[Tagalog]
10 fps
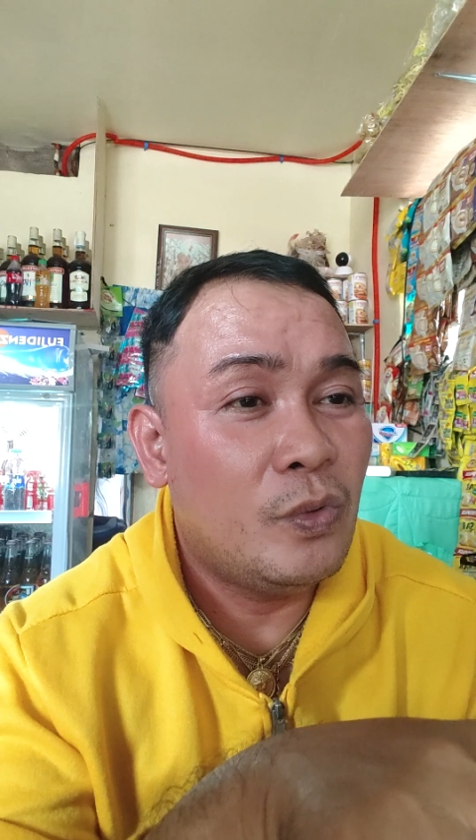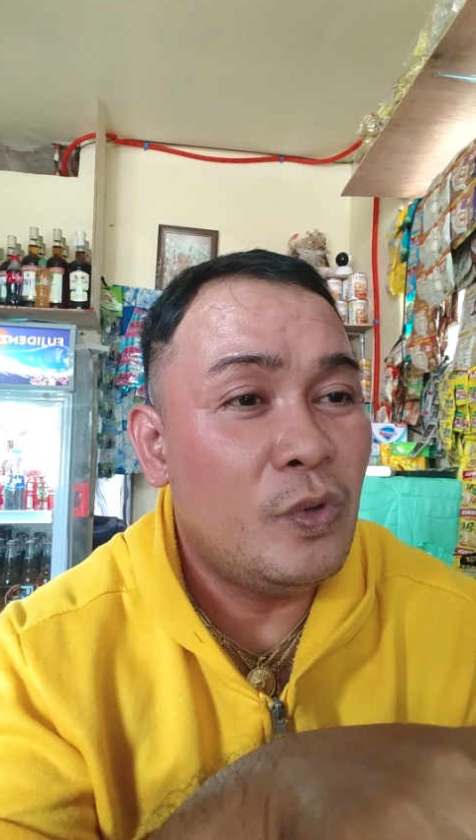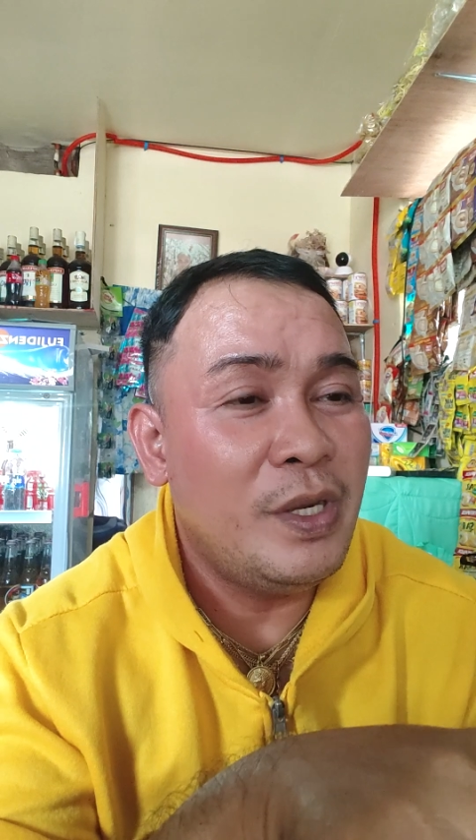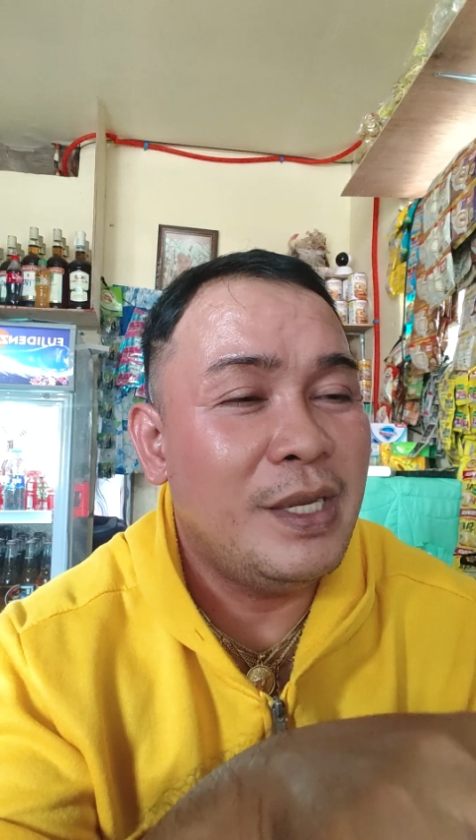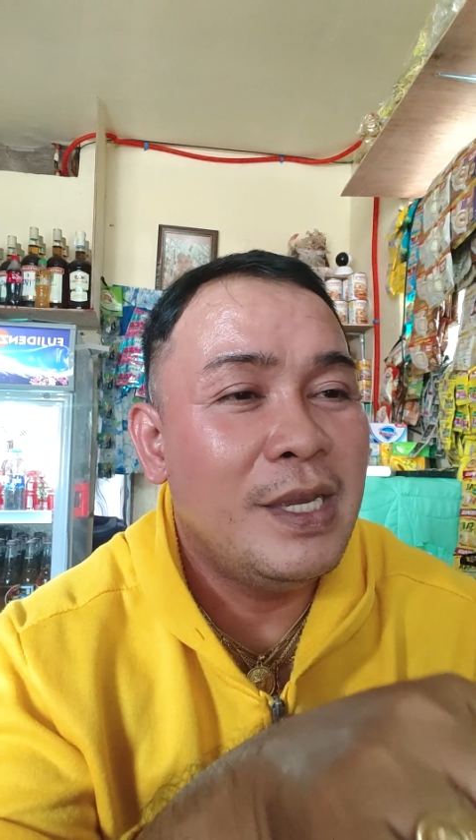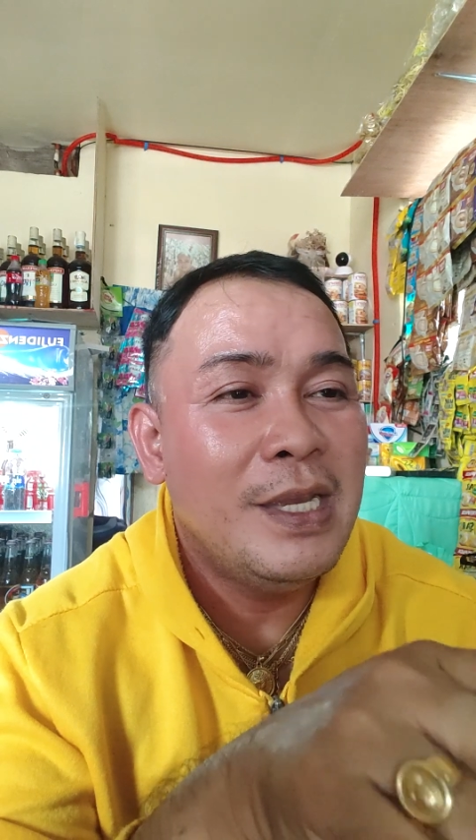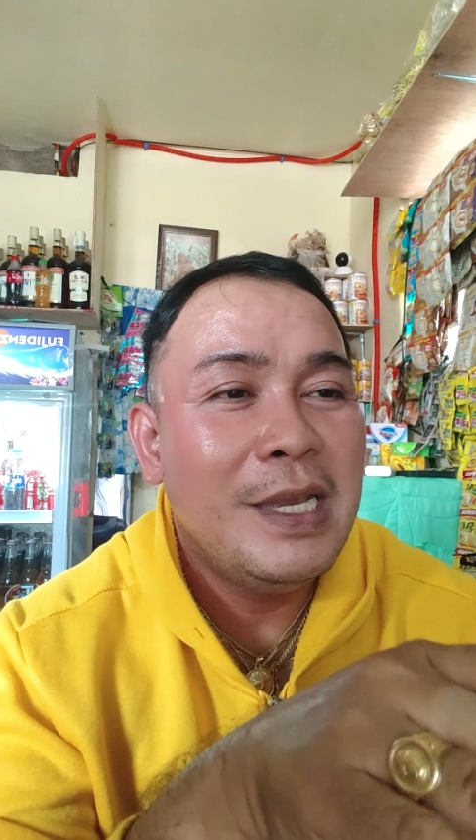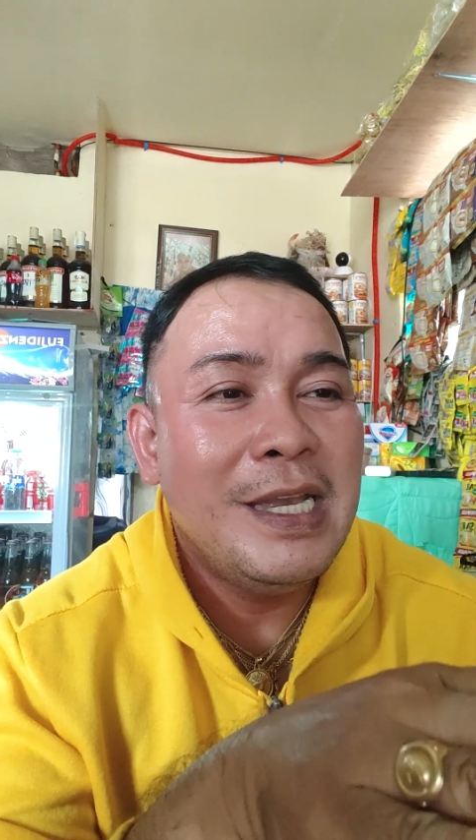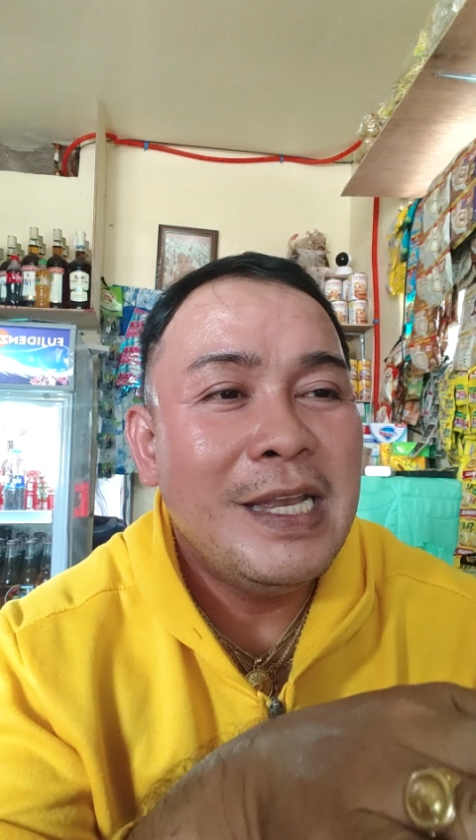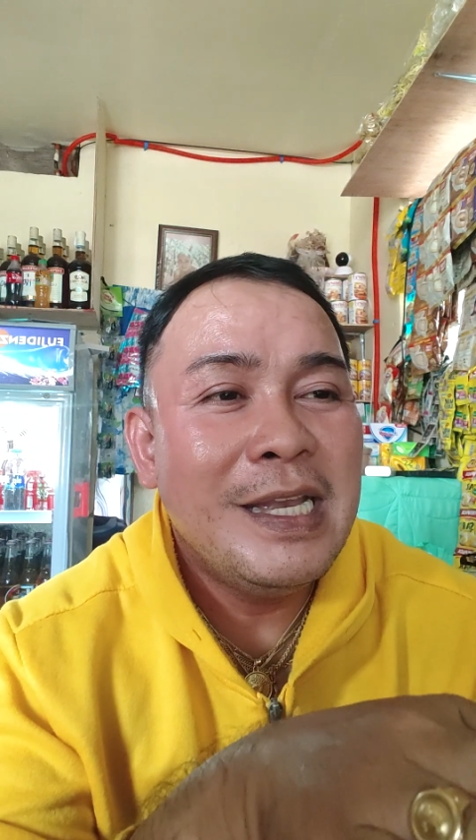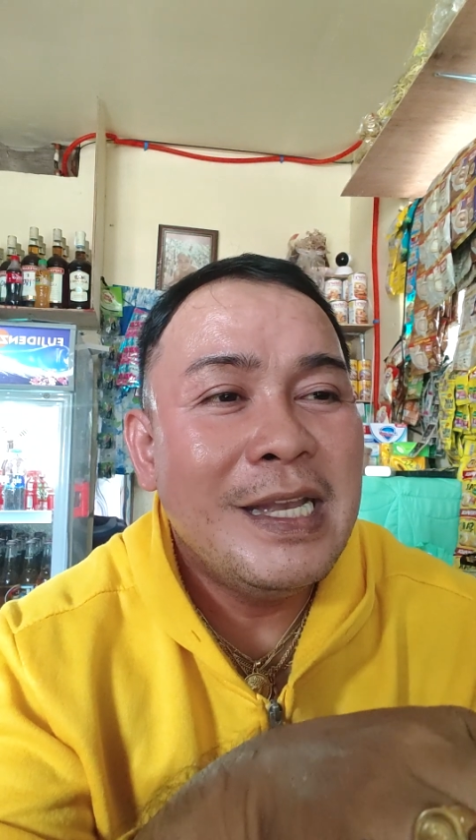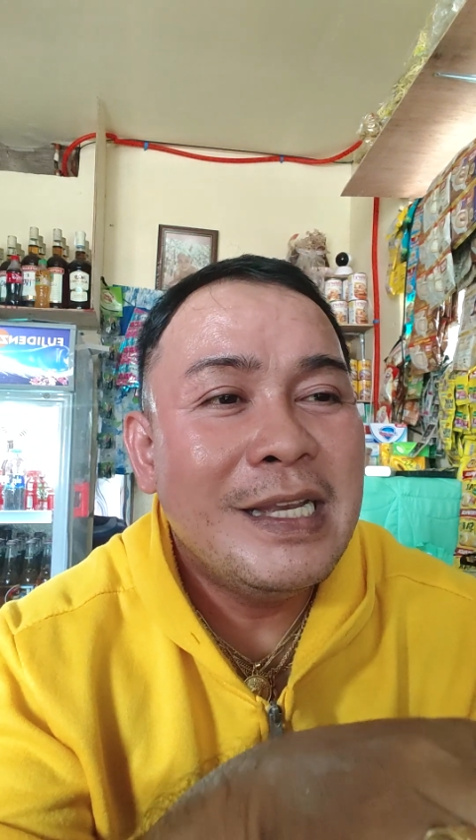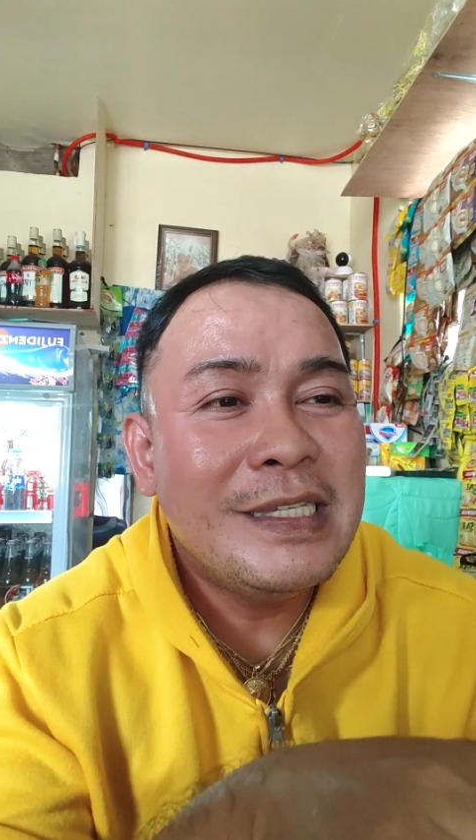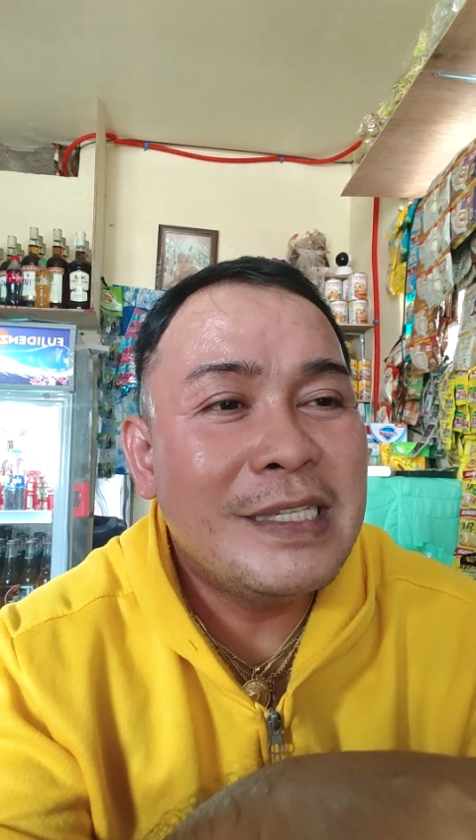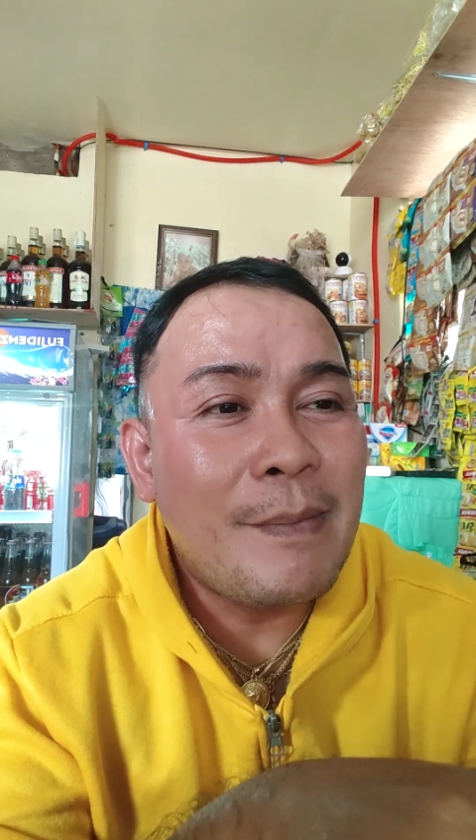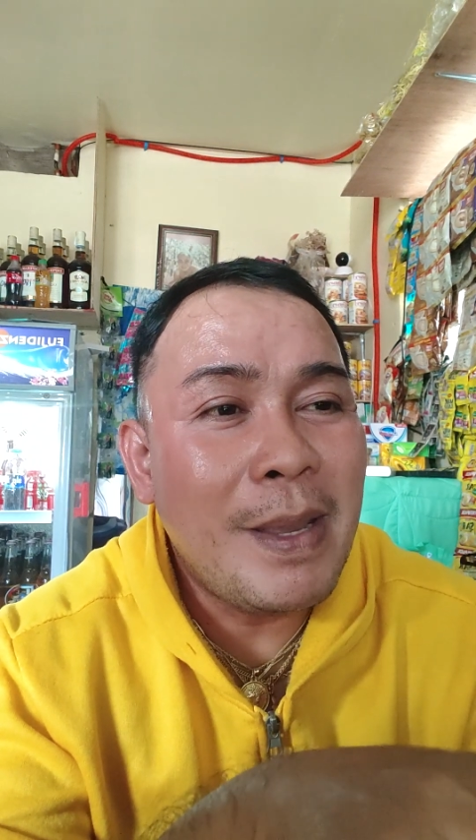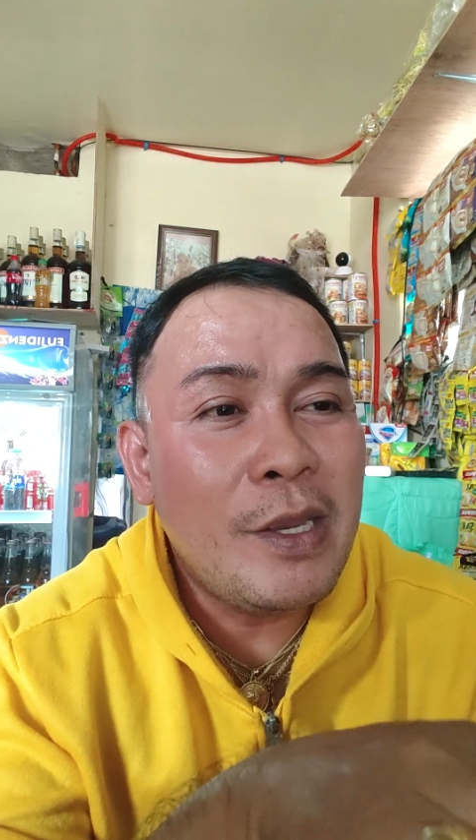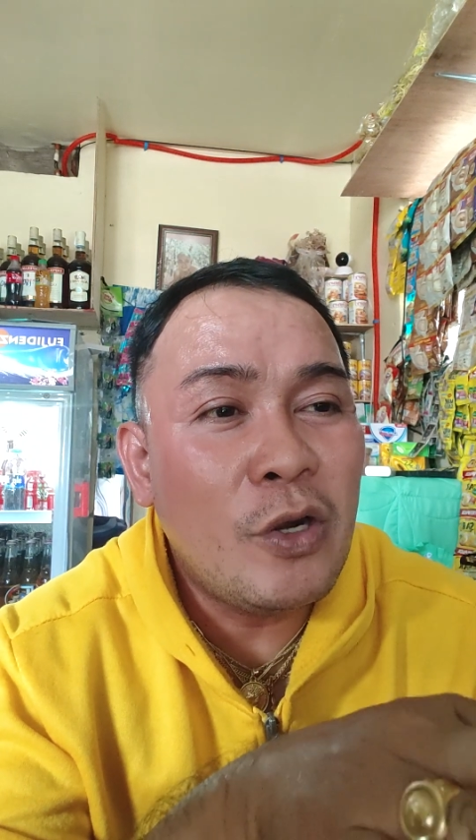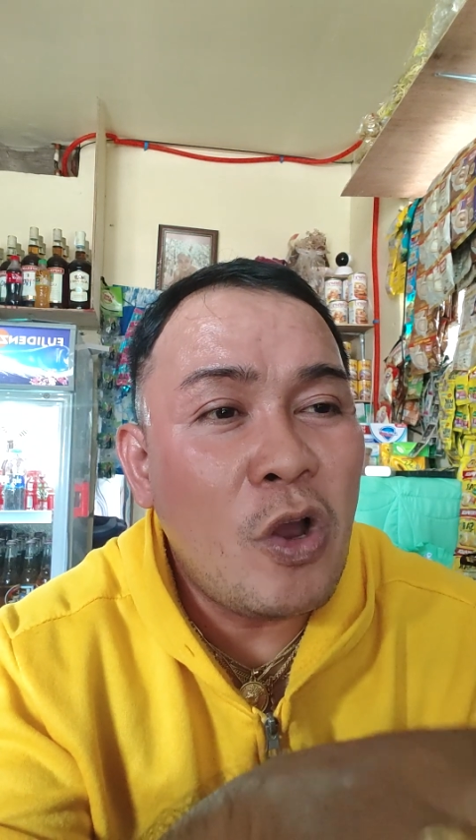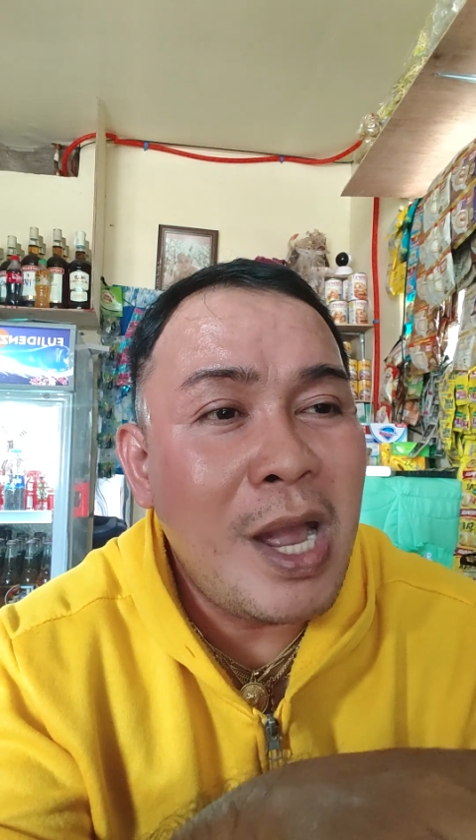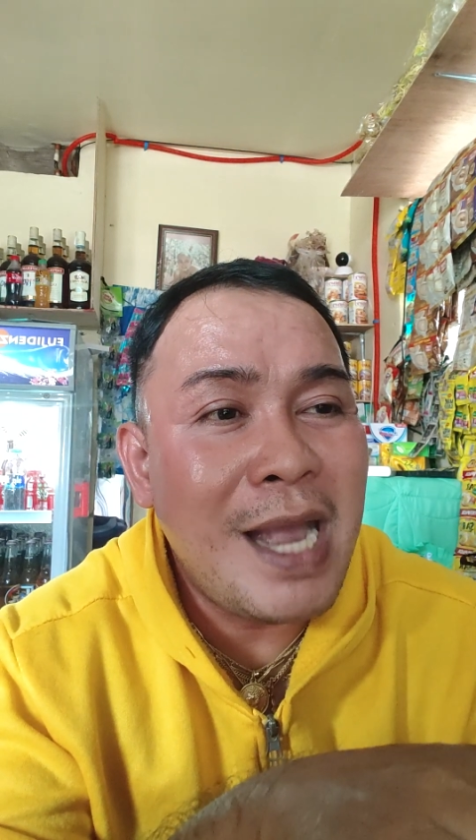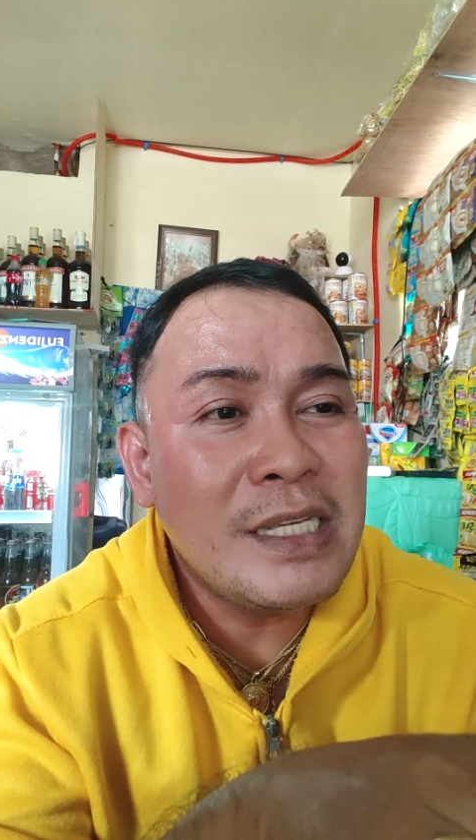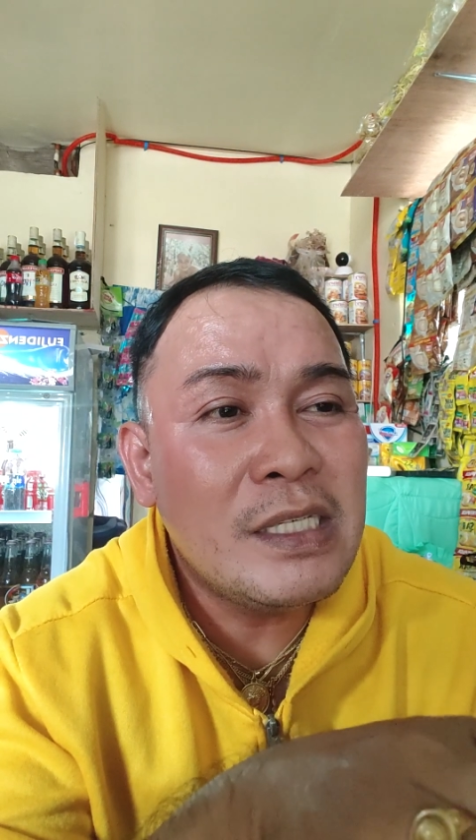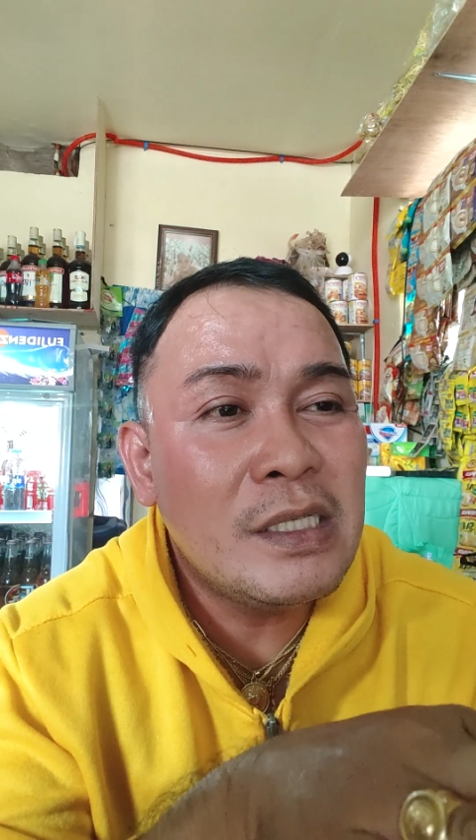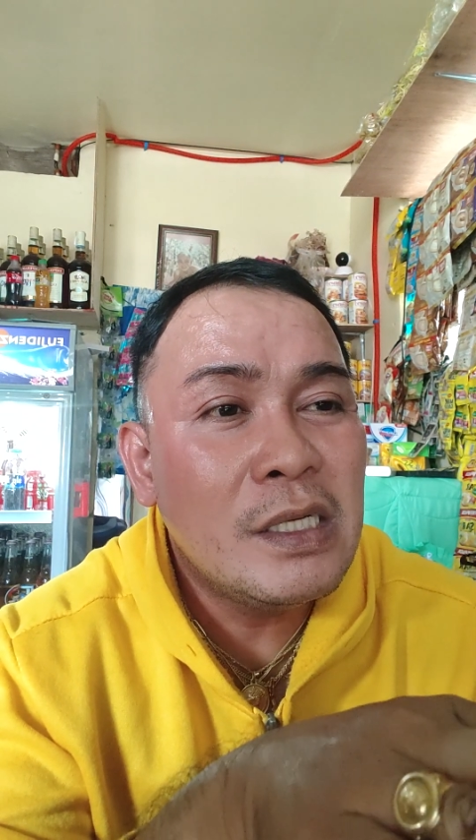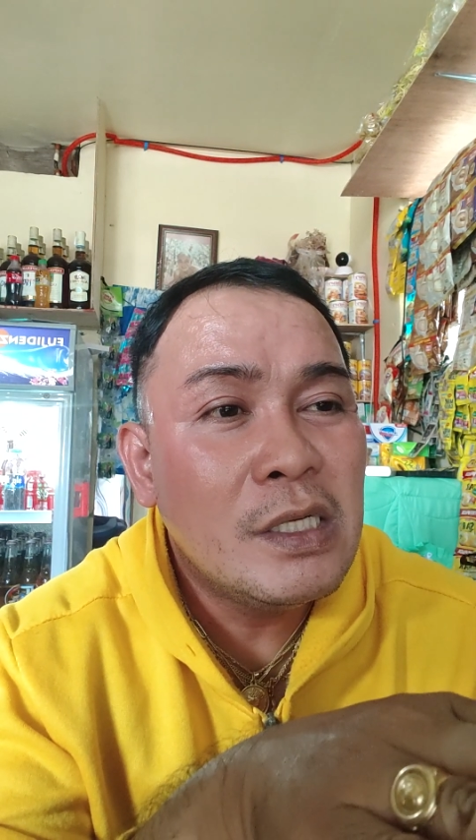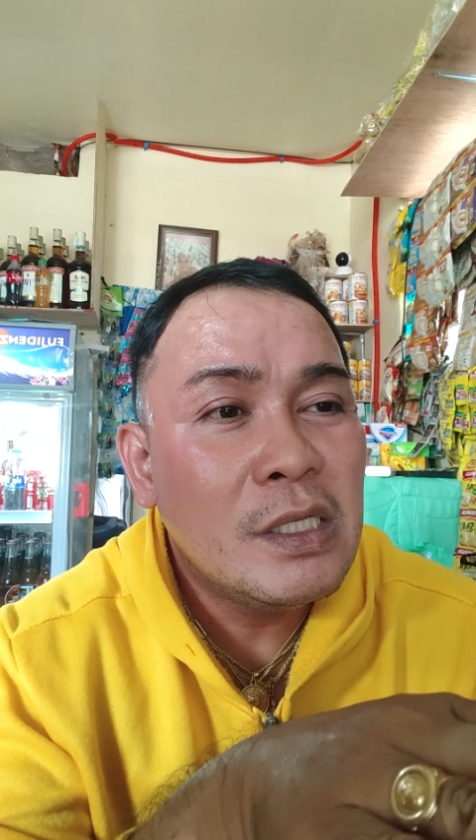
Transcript: Uy! Sa may Rojas...